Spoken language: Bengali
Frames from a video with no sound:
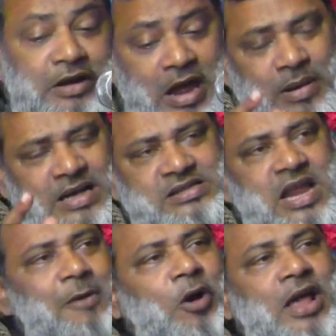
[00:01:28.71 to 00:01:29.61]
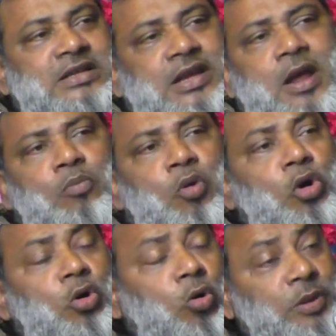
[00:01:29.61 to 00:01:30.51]
নামাজ না পড়া যেরম বড়
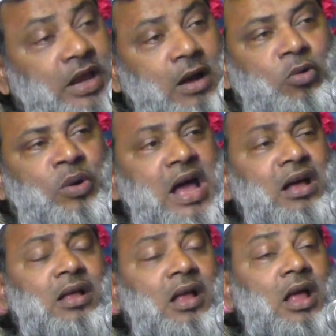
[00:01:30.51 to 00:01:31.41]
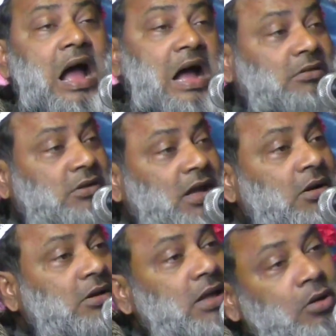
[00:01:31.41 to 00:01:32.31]
কবিরা গোনা
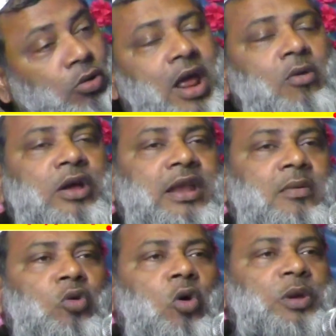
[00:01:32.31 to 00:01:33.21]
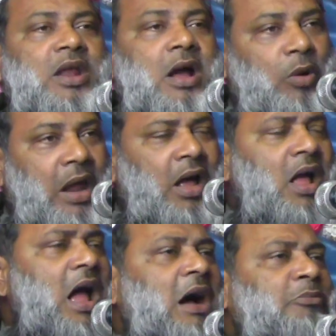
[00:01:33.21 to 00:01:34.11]
আত্মহত্যা করা কবিরা গোনা
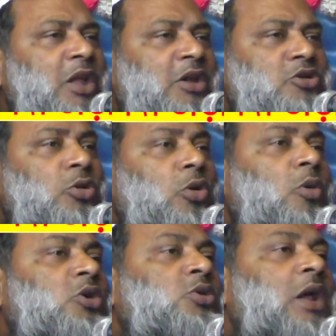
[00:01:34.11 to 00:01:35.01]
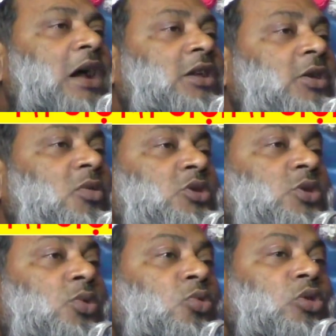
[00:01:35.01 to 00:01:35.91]
আপনার ষোলো বছর আঠারো
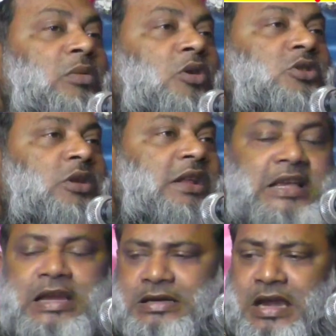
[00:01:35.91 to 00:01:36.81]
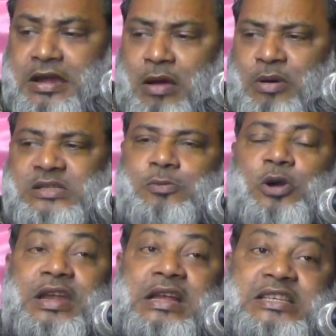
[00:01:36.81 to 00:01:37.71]
বছর কুড়ি বছরের ছেলেটা নামাজ
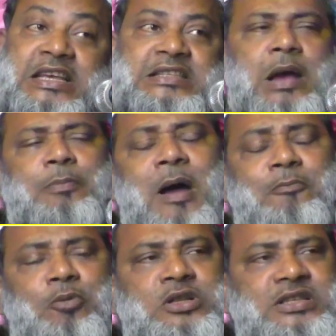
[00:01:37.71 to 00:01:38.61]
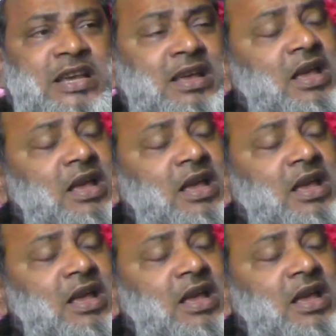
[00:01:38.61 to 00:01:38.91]
পড়ে না সে যা পাপ করছে